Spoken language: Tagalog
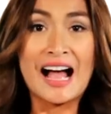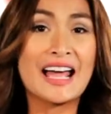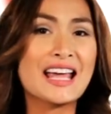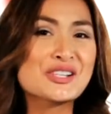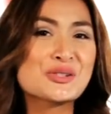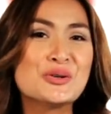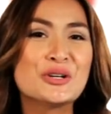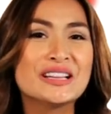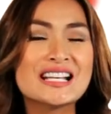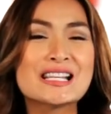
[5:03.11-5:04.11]
Kaya
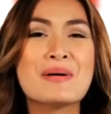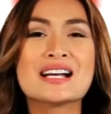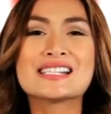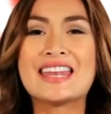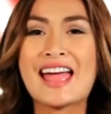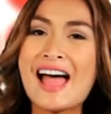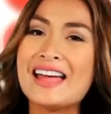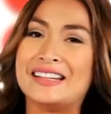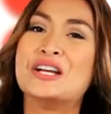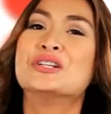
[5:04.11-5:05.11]
sugod so na sa mga sinihan!